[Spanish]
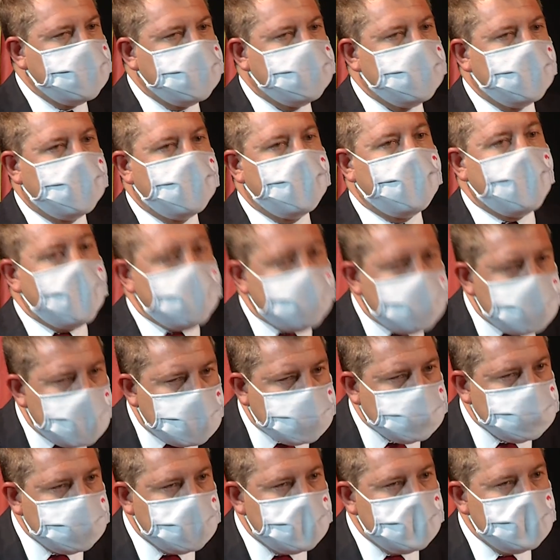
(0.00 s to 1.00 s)
dicen
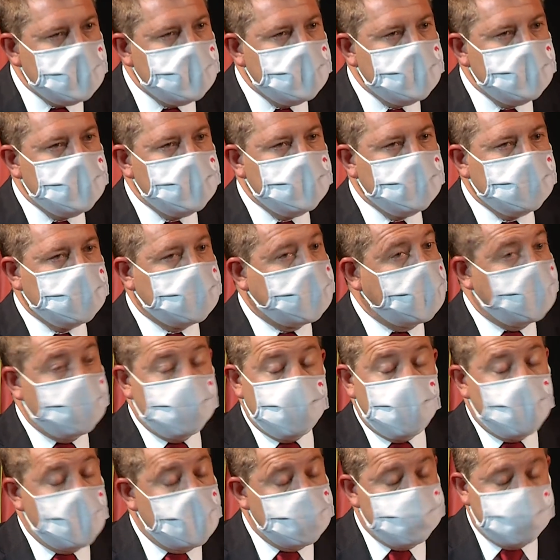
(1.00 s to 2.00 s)
gracias, que
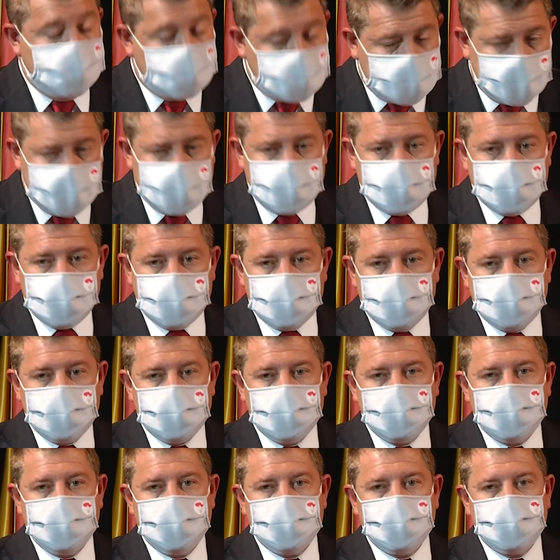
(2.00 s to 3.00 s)
no hay por qué,
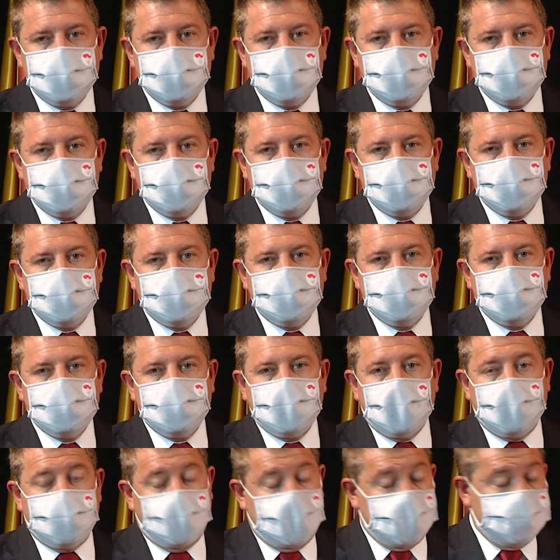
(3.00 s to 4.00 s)

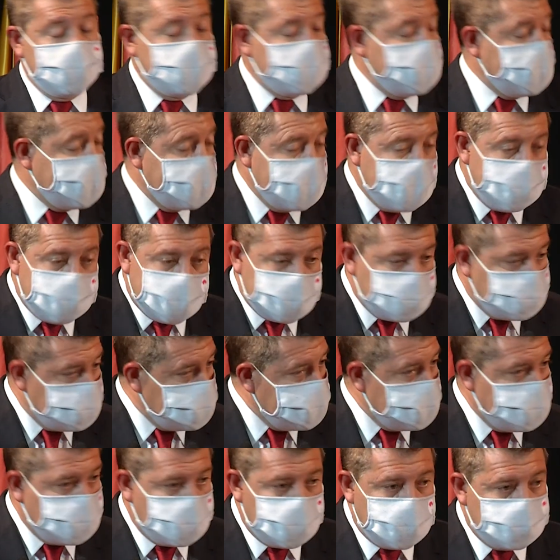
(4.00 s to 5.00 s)
aunque es verdad que la
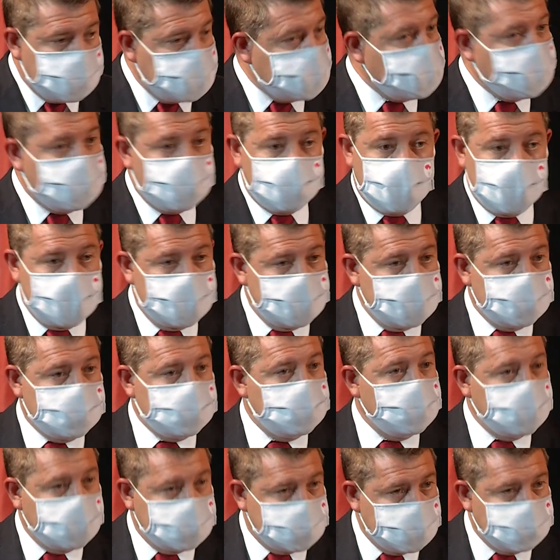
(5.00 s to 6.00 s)
mayoría de los gobiernos no han
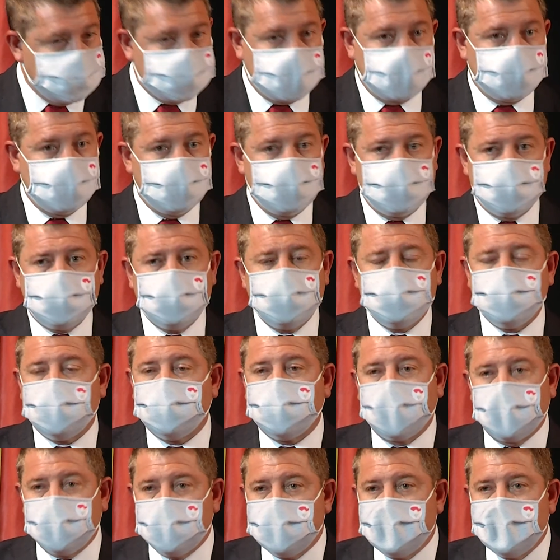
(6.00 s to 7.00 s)
hecho lo que estamos haciendo nosotros,
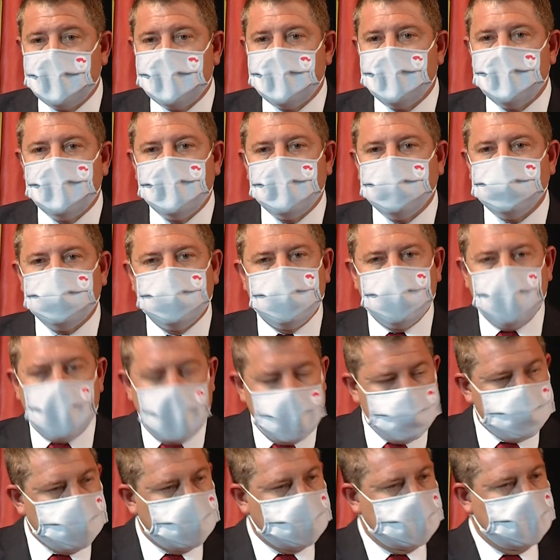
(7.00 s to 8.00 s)
pero no
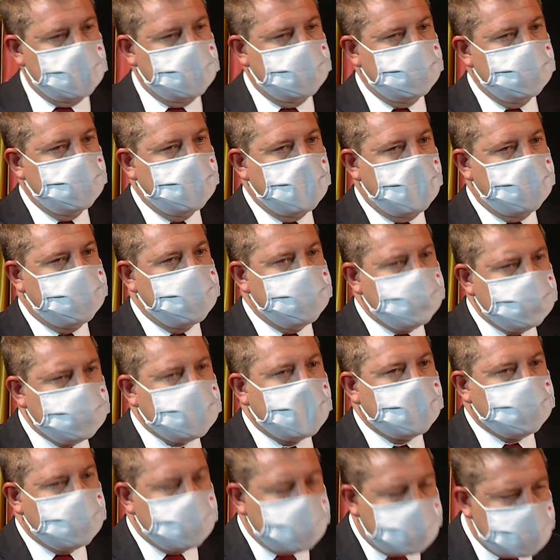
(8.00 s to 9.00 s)
hay por qué. Hacemos
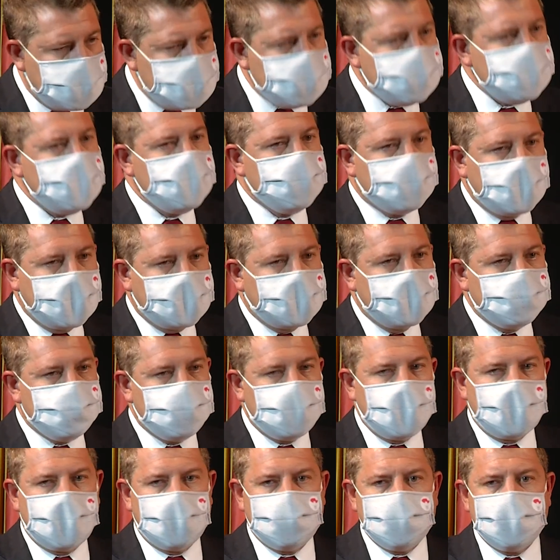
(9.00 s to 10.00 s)
a conciencia lo que
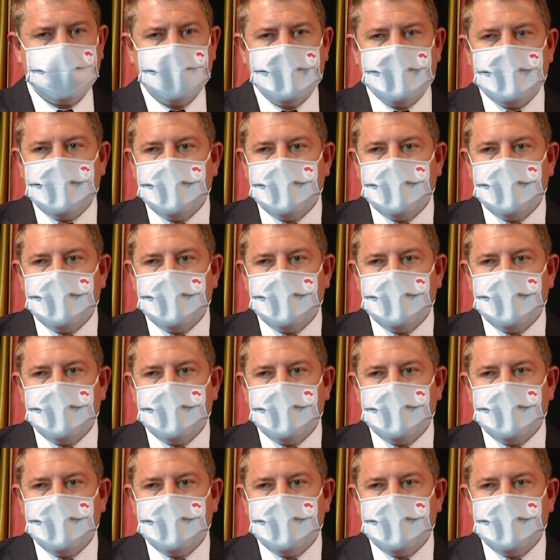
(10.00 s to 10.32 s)
creemos que hay que hacer